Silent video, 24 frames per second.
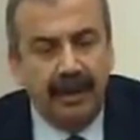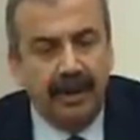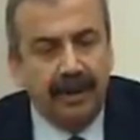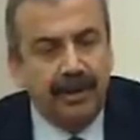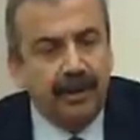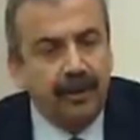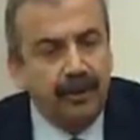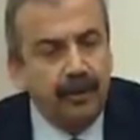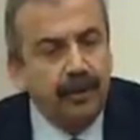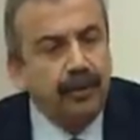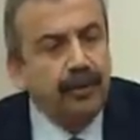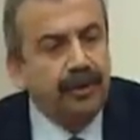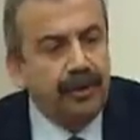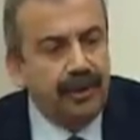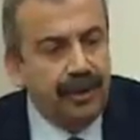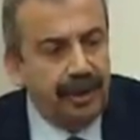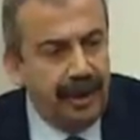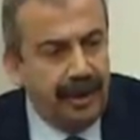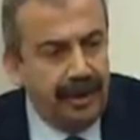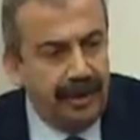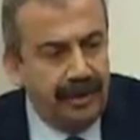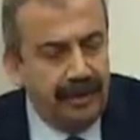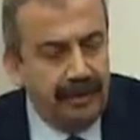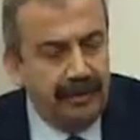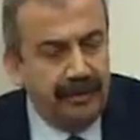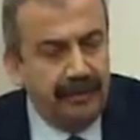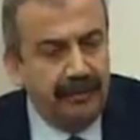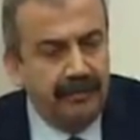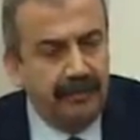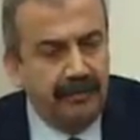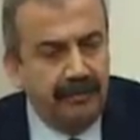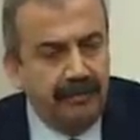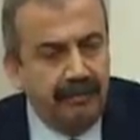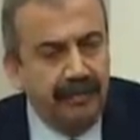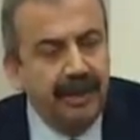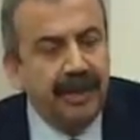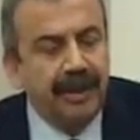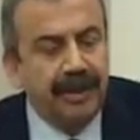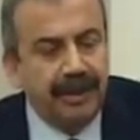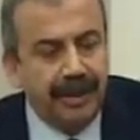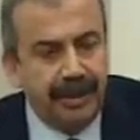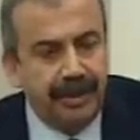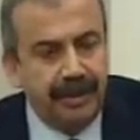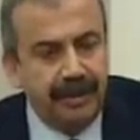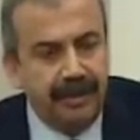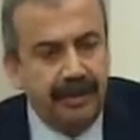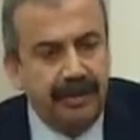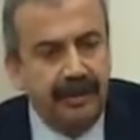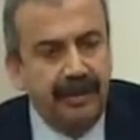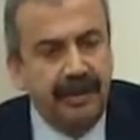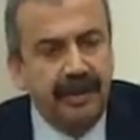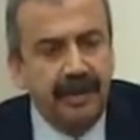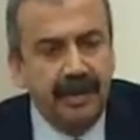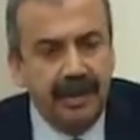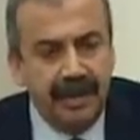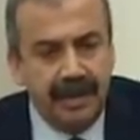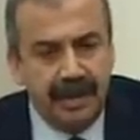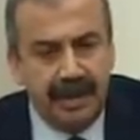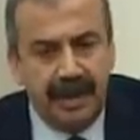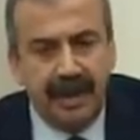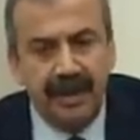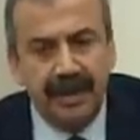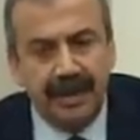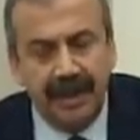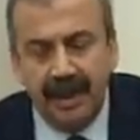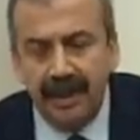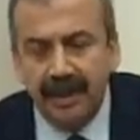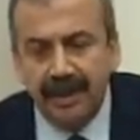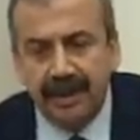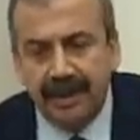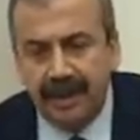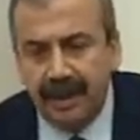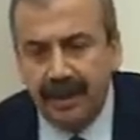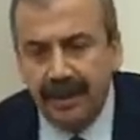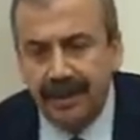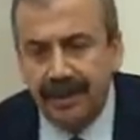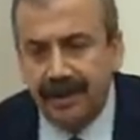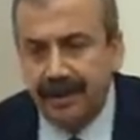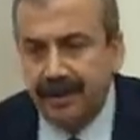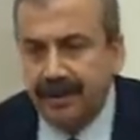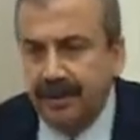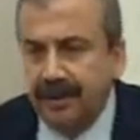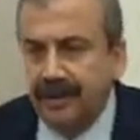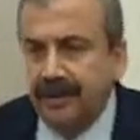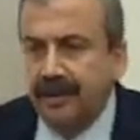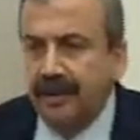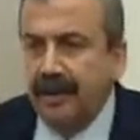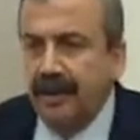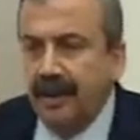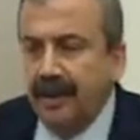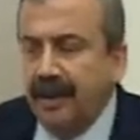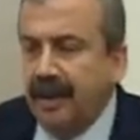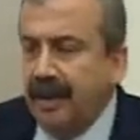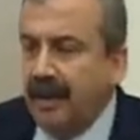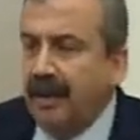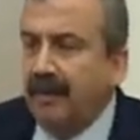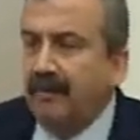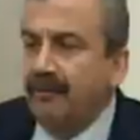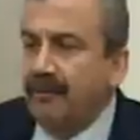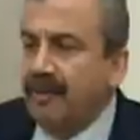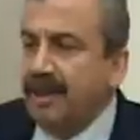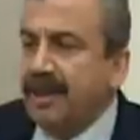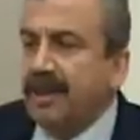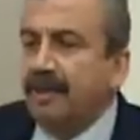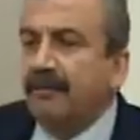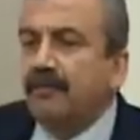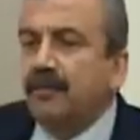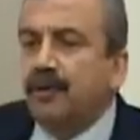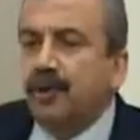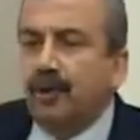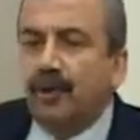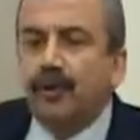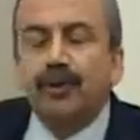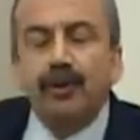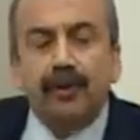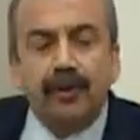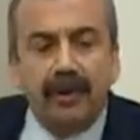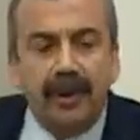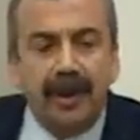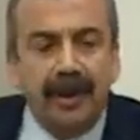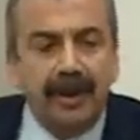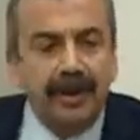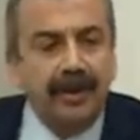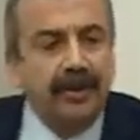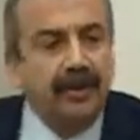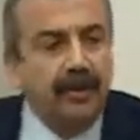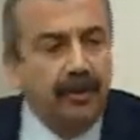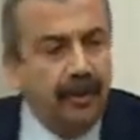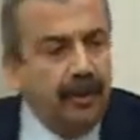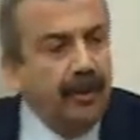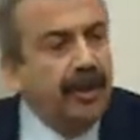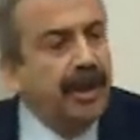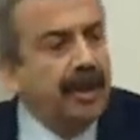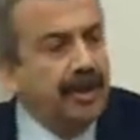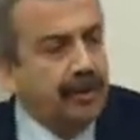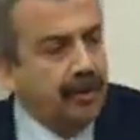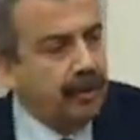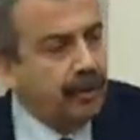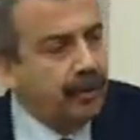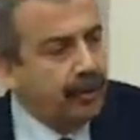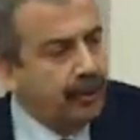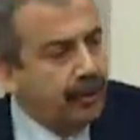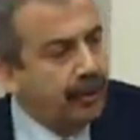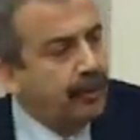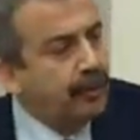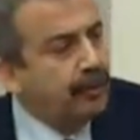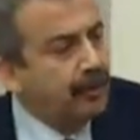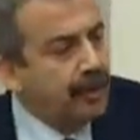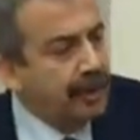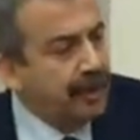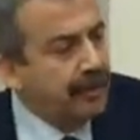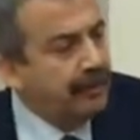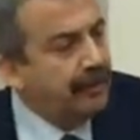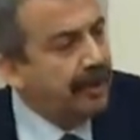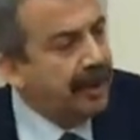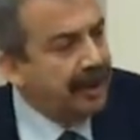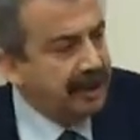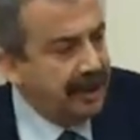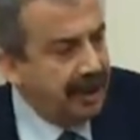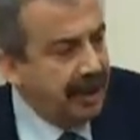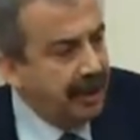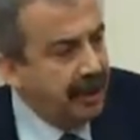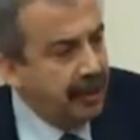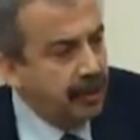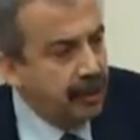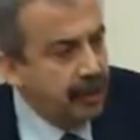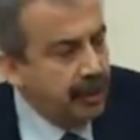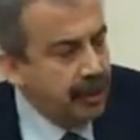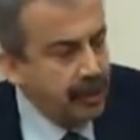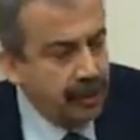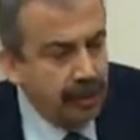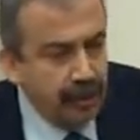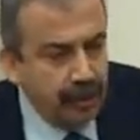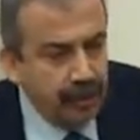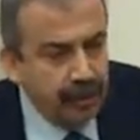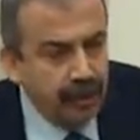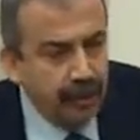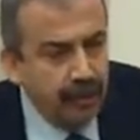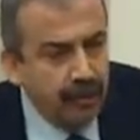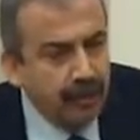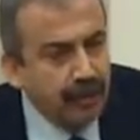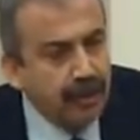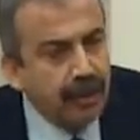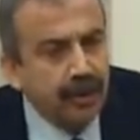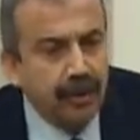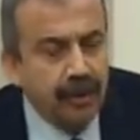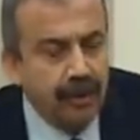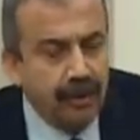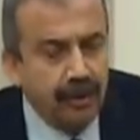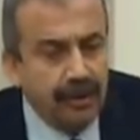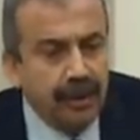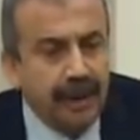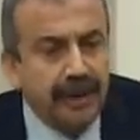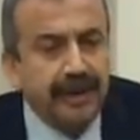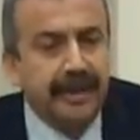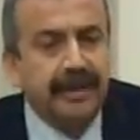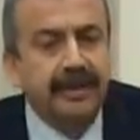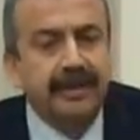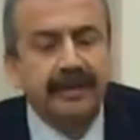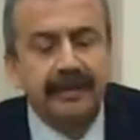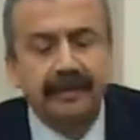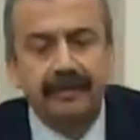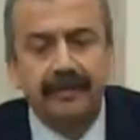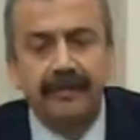İki üç şey. Bir, Sayın Ali Taş bizim çocukları öne sürdüğümüzü ve terörist olduğumuzu söyledi.